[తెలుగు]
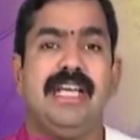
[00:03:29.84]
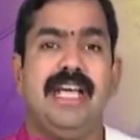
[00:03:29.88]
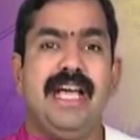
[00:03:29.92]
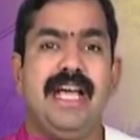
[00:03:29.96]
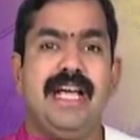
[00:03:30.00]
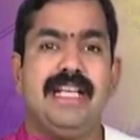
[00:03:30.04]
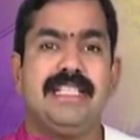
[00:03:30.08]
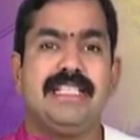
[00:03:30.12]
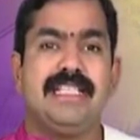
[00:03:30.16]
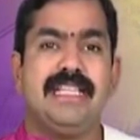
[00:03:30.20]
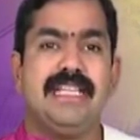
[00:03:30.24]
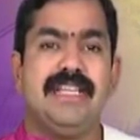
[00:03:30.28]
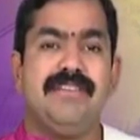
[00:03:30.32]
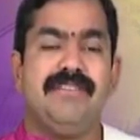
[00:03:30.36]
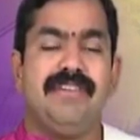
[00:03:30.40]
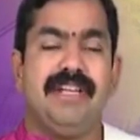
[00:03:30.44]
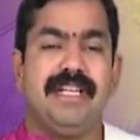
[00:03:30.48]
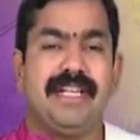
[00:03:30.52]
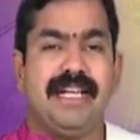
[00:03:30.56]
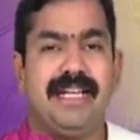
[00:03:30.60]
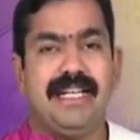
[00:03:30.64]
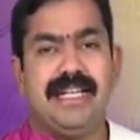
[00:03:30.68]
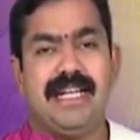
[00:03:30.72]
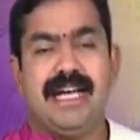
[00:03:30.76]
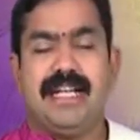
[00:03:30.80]
ఏ
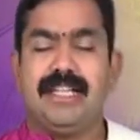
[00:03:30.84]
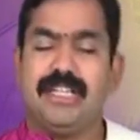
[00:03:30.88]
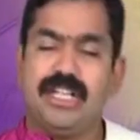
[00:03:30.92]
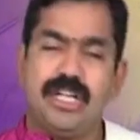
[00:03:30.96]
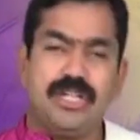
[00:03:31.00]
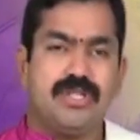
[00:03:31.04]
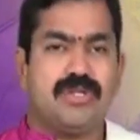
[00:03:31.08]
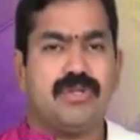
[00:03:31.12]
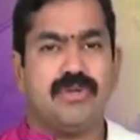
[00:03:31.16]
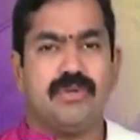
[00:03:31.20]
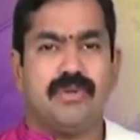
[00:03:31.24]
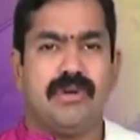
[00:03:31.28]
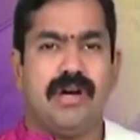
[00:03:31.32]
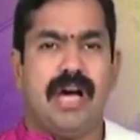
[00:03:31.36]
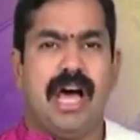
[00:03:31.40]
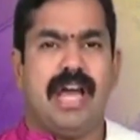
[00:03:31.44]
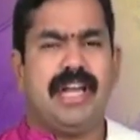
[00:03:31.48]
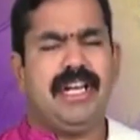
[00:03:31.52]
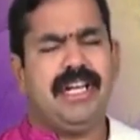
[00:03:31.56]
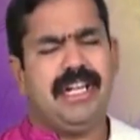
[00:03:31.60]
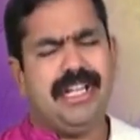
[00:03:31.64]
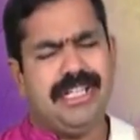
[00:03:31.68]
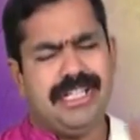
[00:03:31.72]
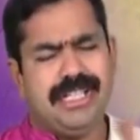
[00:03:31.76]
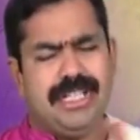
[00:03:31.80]
జీవికైనా తెలుసు
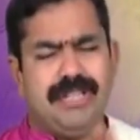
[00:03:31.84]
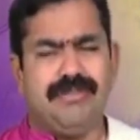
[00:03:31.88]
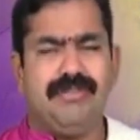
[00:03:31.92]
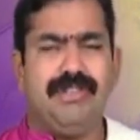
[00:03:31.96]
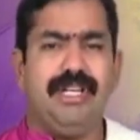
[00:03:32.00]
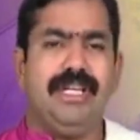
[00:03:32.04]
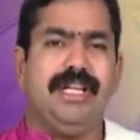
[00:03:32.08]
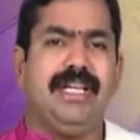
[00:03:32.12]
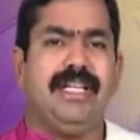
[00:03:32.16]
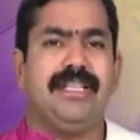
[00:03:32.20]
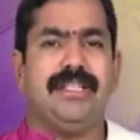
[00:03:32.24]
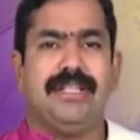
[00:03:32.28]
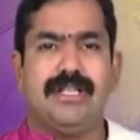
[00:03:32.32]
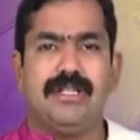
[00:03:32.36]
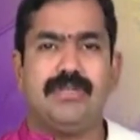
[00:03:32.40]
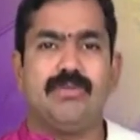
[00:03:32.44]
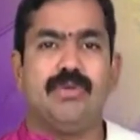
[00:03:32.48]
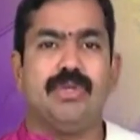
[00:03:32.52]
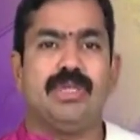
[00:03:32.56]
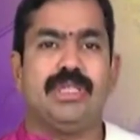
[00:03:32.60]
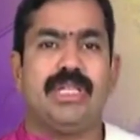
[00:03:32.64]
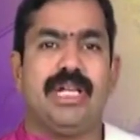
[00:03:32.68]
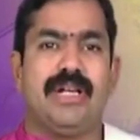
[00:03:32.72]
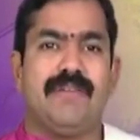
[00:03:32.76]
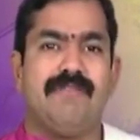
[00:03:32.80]
అన్ని జీవులకి తెలుసు
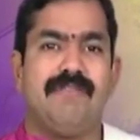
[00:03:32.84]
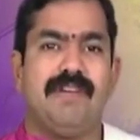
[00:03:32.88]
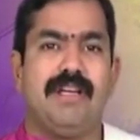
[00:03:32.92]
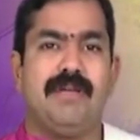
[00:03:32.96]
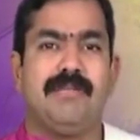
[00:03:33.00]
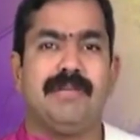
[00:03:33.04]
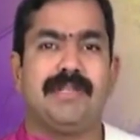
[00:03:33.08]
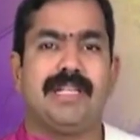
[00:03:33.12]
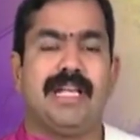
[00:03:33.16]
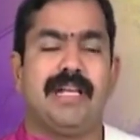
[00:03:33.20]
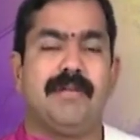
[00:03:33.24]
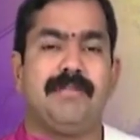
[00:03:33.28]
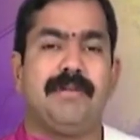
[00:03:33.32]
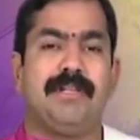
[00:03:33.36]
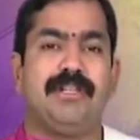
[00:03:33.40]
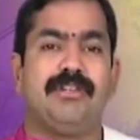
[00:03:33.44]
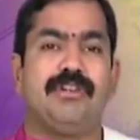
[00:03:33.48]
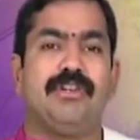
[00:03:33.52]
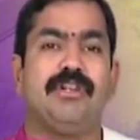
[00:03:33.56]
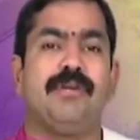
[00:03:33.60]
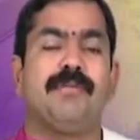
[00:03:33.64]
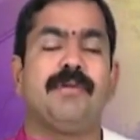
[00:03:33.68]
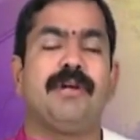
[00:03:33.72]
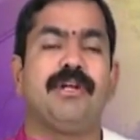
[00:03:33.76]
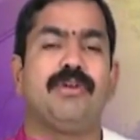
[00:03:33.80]
ఉత్తరం వైపు
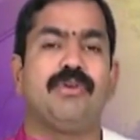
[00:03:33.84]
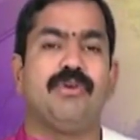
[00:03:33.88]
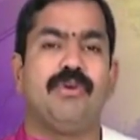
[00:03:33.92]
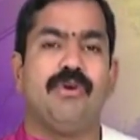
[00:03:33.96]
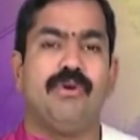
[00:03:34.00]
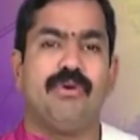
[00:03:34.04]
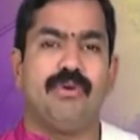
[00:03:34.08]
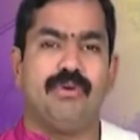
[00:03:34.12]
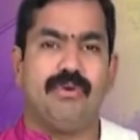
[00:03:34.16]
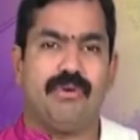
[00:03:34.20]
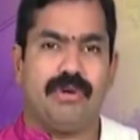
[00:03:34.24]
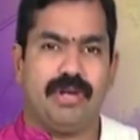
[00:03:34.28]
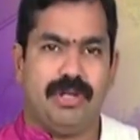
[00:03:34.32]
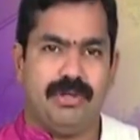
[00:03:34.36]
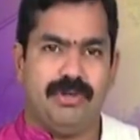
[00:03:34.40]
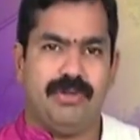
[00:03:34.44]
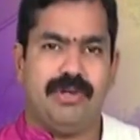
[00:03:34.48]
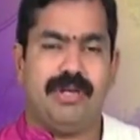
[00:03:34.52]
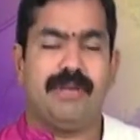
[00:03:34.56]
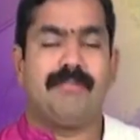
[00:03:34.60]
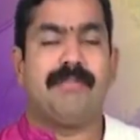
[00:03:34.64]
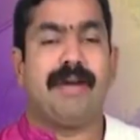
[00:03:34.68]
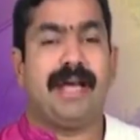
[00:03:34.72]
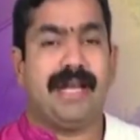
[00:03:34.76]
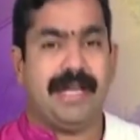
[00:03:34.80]
తలపెట్టుకుని పడుకోకూడదు
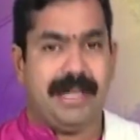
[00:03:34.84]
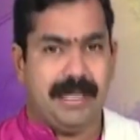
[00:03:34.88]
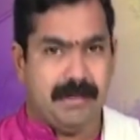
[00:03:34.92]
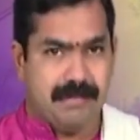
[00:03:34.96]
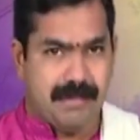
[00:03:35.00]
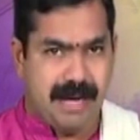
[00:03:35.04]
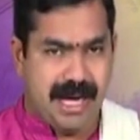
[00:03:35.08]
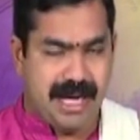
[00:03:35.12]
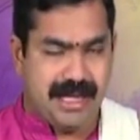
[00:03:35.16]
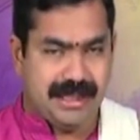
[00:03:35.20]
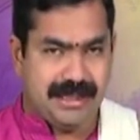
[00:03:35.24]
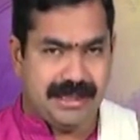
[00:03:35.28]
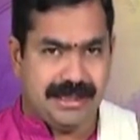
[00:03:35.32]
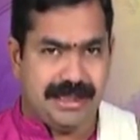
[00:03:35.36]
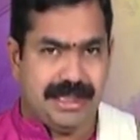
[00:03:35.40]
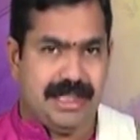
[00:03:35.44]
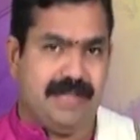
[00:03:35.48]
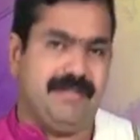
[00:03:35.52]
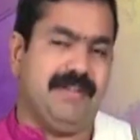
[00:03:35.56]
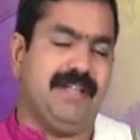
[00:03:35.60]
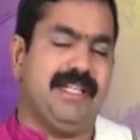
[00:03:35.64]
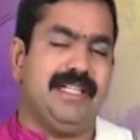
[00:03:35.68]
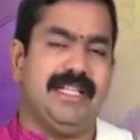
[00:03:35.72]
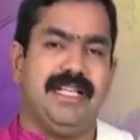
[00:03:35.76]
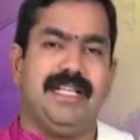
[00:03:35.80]
అని మనకి
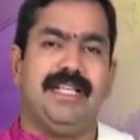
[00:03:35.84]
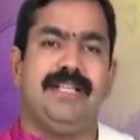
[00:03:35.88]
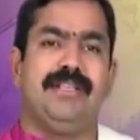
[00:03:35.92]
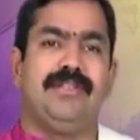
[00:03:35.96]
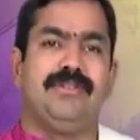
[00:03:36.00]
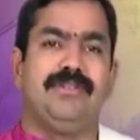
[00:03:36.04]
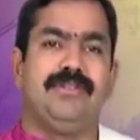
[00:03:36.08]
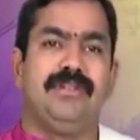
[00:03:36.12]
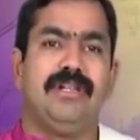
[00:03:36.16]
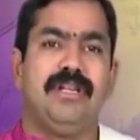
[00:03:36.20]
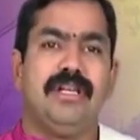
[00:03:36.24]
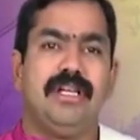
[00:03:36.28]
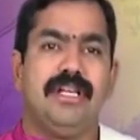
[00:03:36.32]
మాత్రమే తెలియదు